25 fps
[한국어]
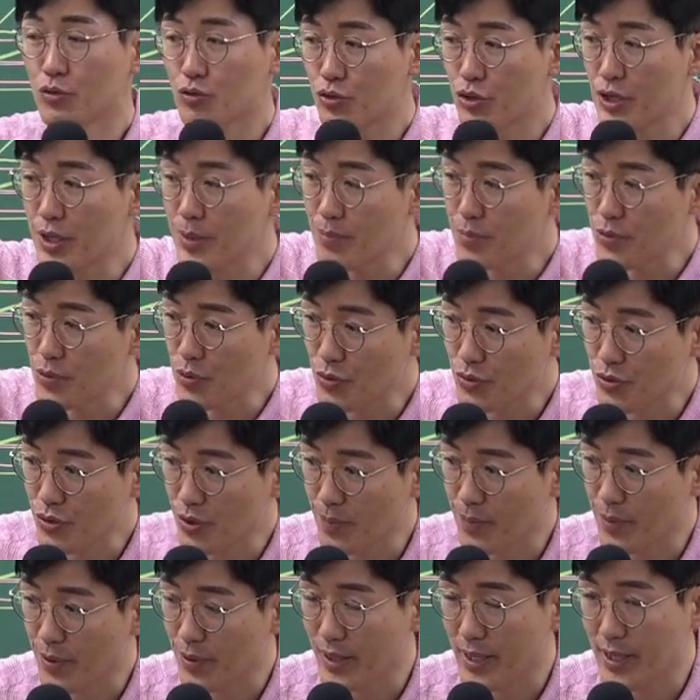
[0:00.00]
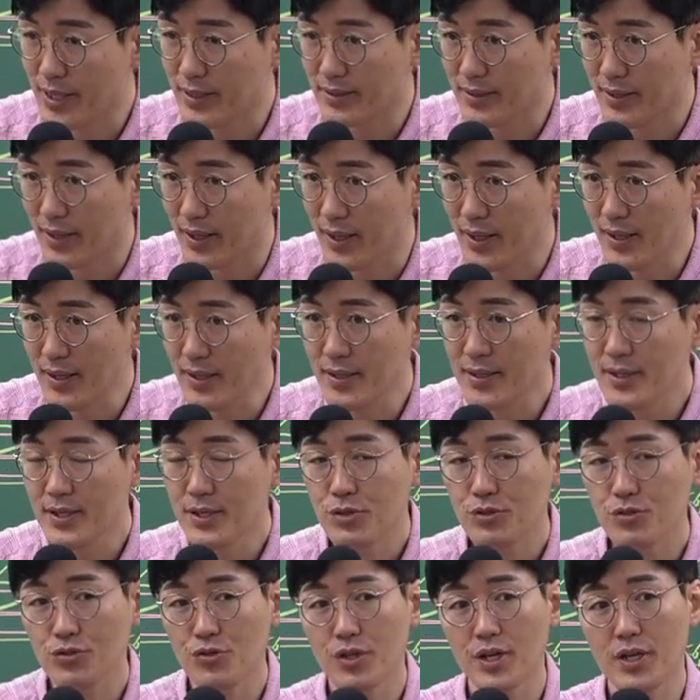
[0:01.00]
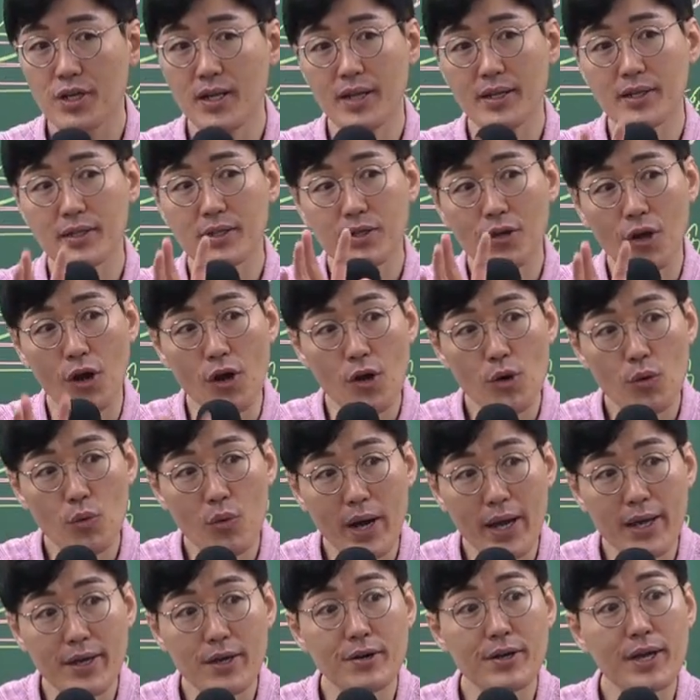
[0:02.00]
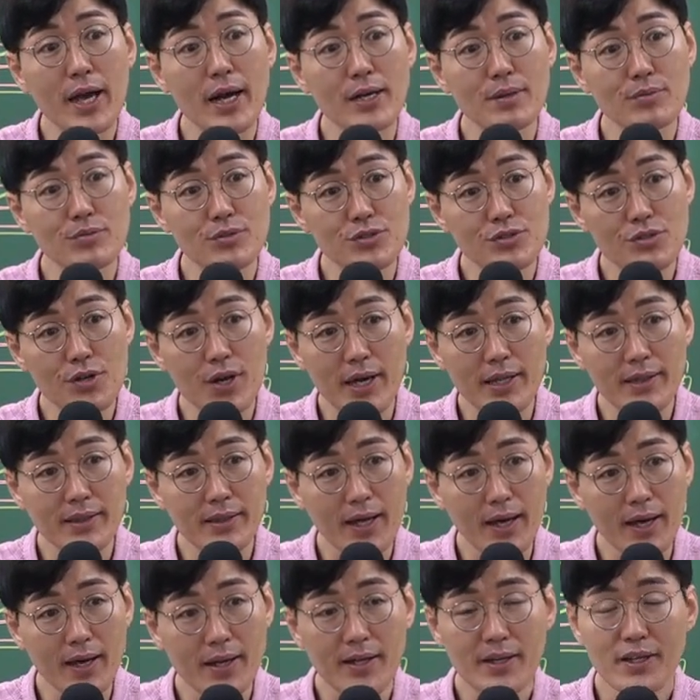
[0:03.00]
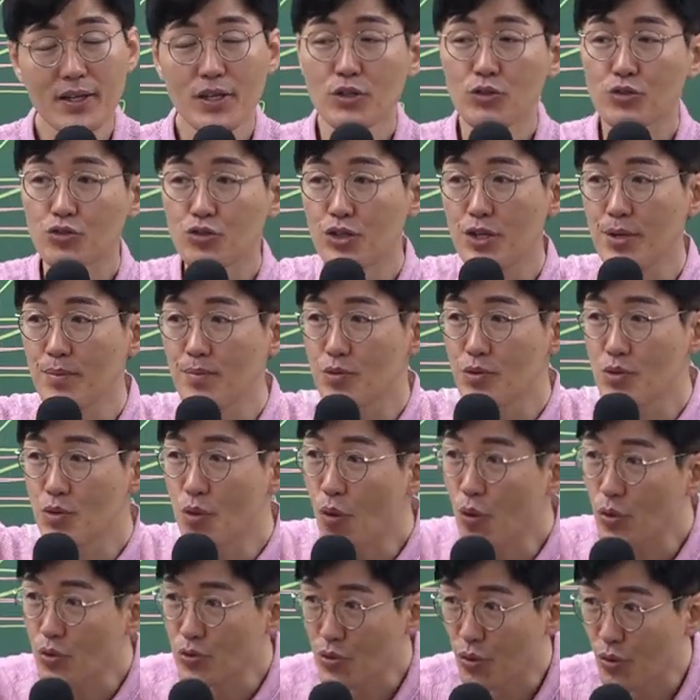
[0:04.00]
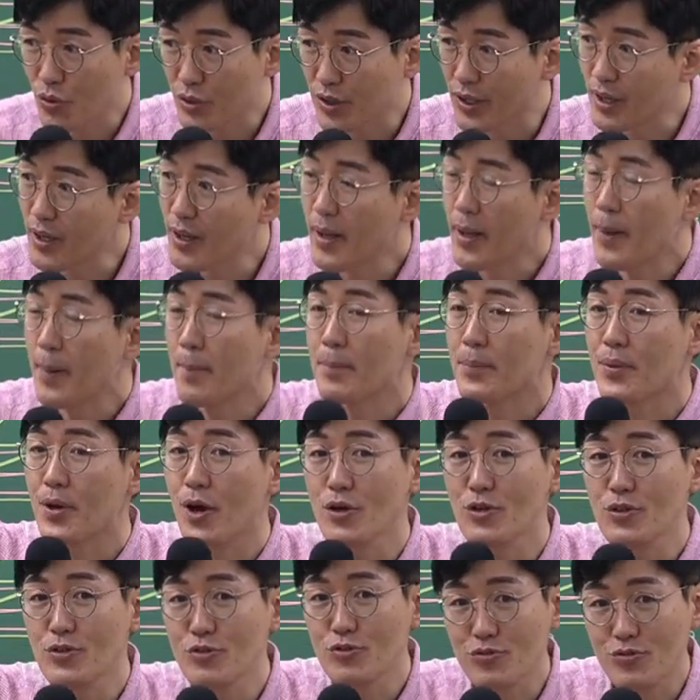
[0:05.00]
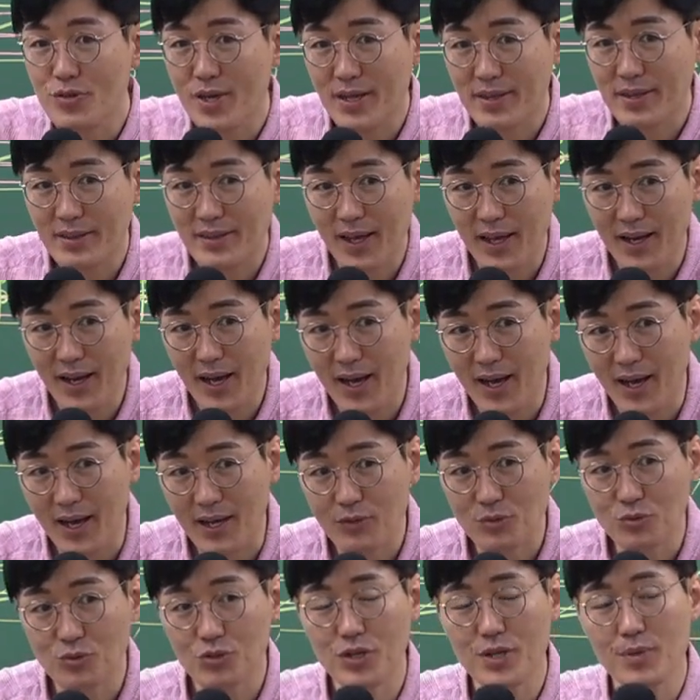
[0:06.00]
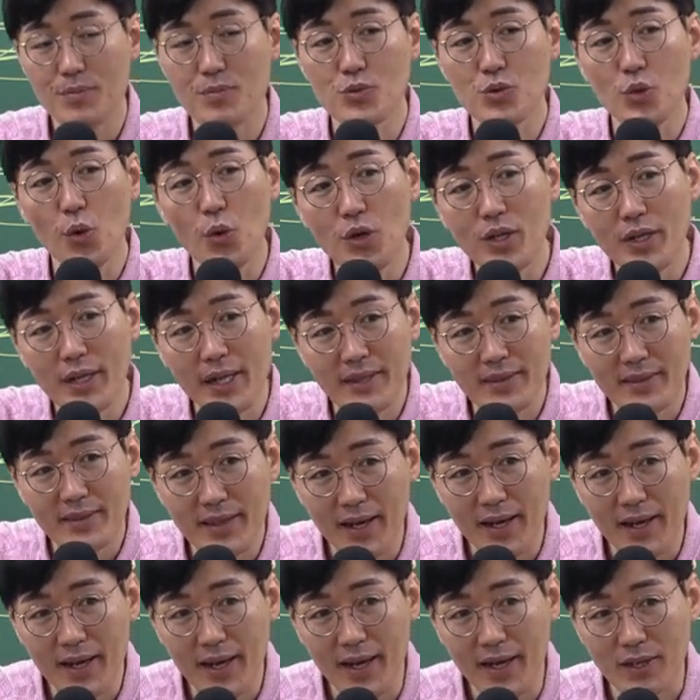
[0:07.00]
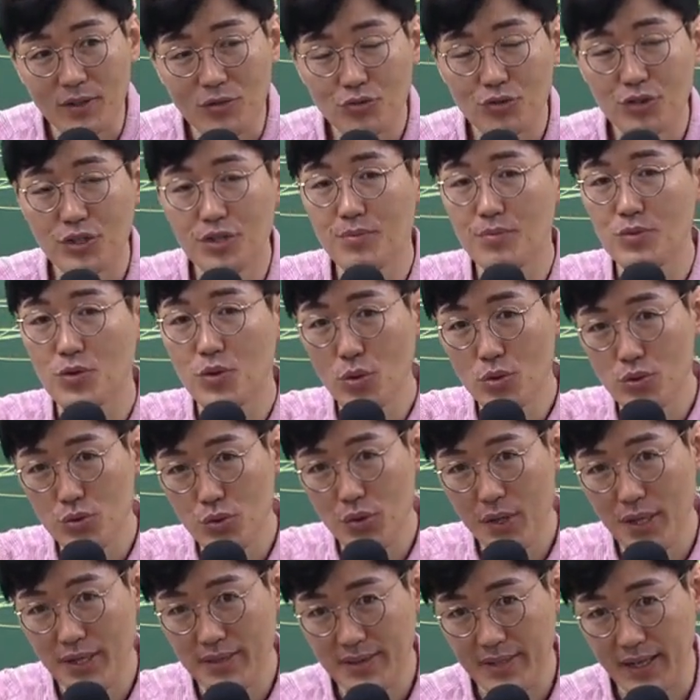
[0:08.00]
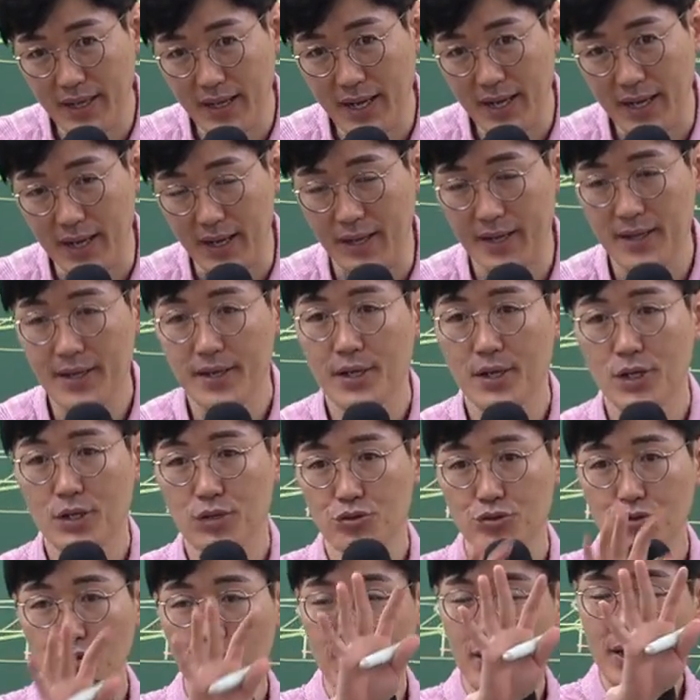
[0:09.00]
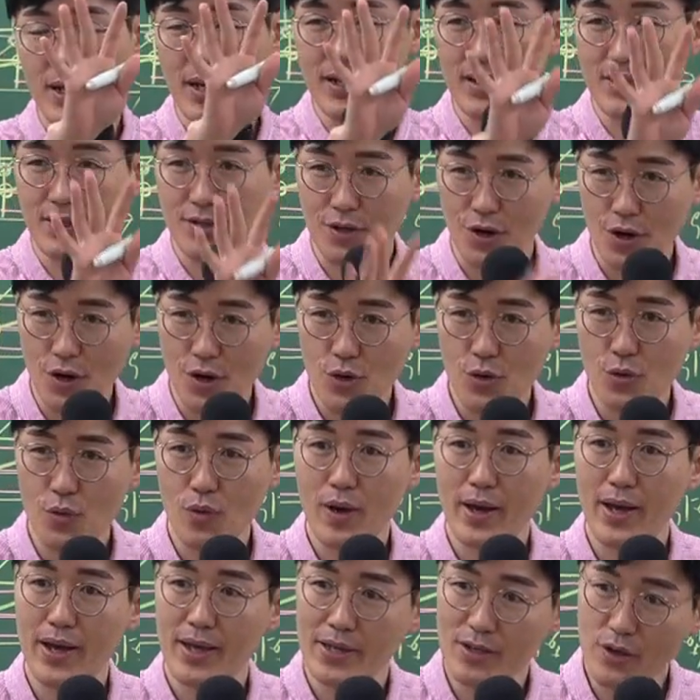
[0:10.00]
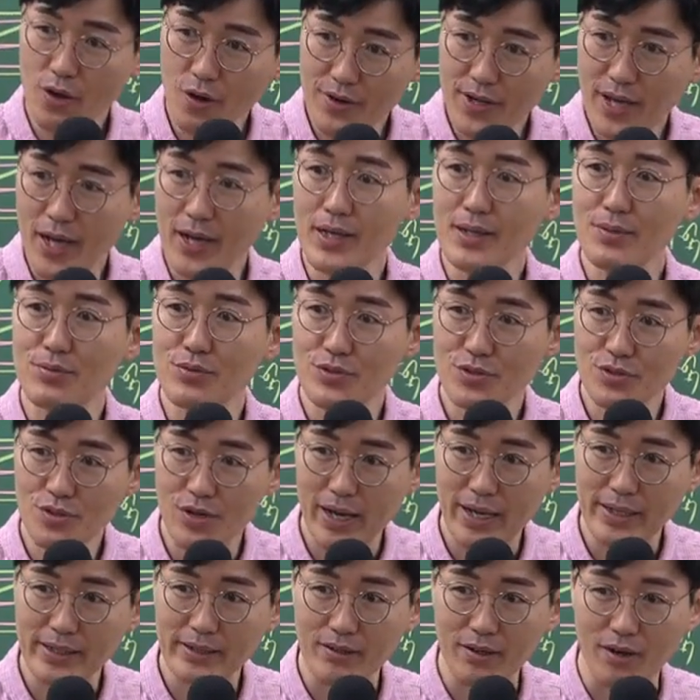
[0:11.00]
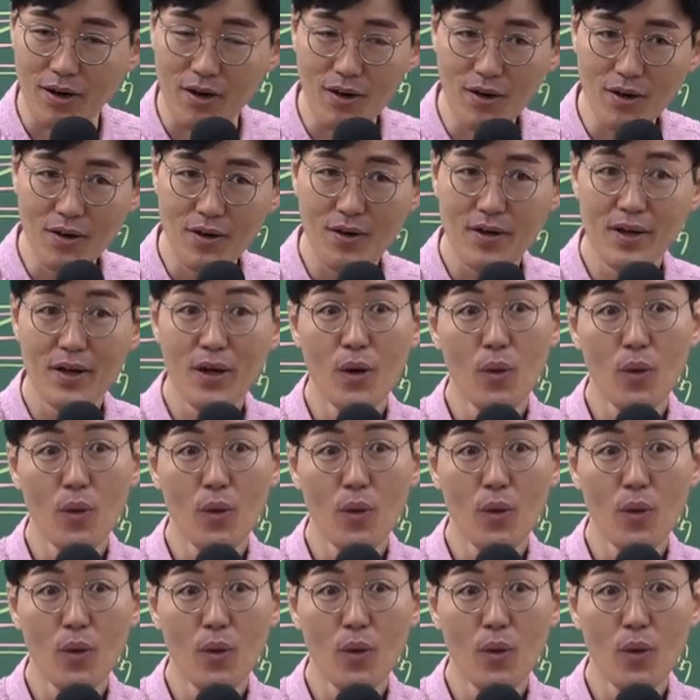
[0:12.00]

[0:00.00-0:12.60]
투입 요소 변화에 따라 수익이라는 결과의 영향을 분석한다. 투입 요소를 변수에 따라, 투입 요인에 따라, 투입 요소에 따라 수익이라는 결과의 영향을 분석하는 거.